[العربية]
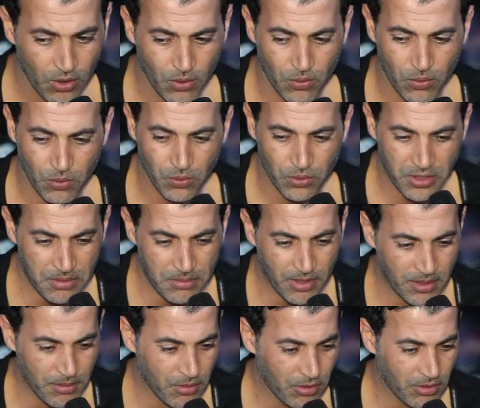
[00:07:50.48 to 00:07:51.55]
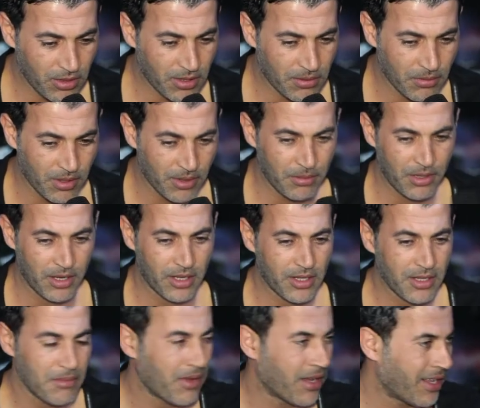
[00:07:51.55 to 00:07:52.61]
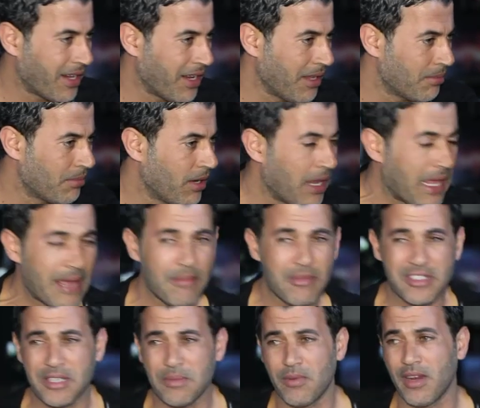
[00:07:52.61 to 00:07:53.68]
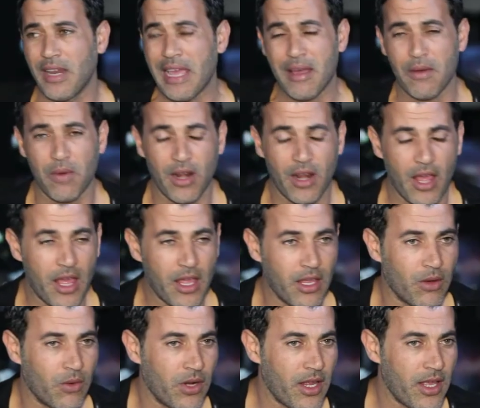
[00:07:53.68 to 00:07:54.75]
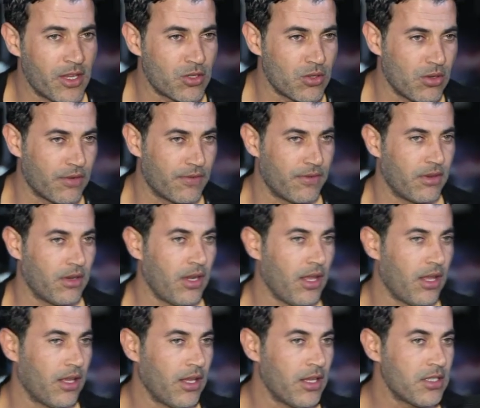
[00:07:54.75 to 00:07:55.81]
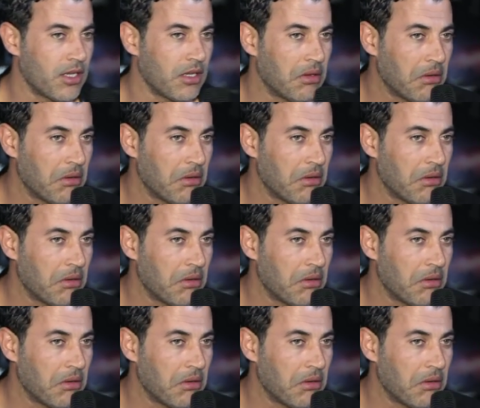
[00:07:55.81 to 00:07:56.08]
وديما كما قلت لك من قبل دبلوماسيه هذه هذه دبلوماسيه انا بالرسمي تخدم الاطوال كيفاش معناها